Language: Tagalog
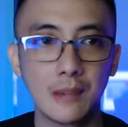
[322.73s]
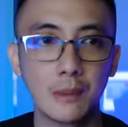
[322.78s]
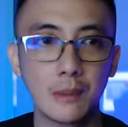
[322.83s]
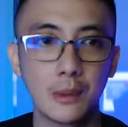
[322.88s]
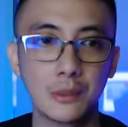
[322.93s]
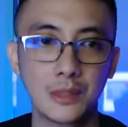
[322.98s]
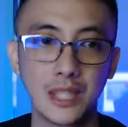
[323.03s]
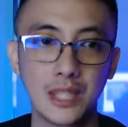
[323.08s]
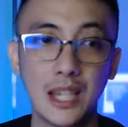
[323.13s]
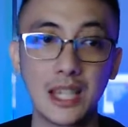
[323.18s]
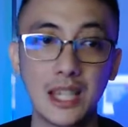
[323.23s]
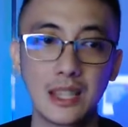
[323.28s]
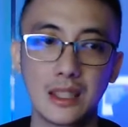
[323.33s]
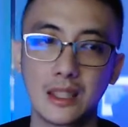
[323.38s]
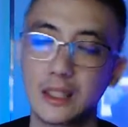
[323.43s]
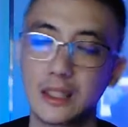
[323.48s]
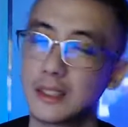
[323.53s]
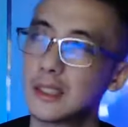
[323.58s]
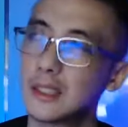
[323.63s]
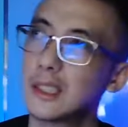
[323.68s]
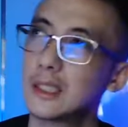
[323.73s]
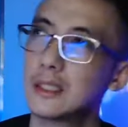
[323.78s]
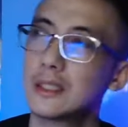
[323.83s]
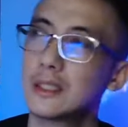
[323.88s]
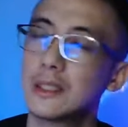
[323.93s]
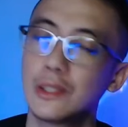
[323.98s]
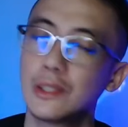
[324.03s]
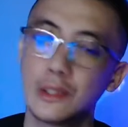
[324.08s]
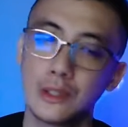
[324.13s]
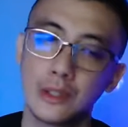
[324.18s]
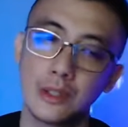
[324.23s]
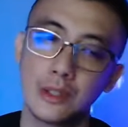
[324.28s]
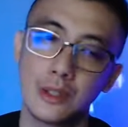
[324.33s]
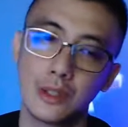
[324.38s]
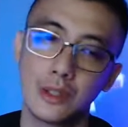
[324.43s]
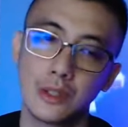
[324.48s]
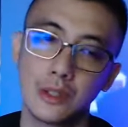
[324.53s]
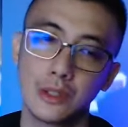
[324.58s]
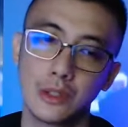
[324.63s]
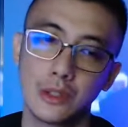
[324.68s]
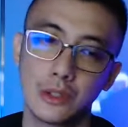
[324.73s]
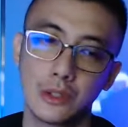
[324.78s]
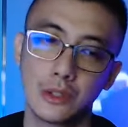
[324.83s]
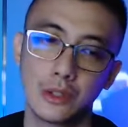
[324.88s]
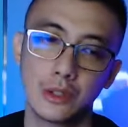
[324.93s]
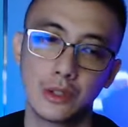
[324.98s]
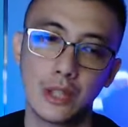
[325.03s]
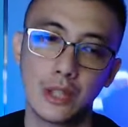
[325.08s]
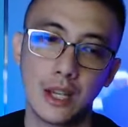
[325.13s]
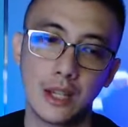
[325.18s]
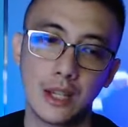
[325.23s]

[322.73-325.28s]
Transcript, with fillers: Then, syempre, ano na nun eh.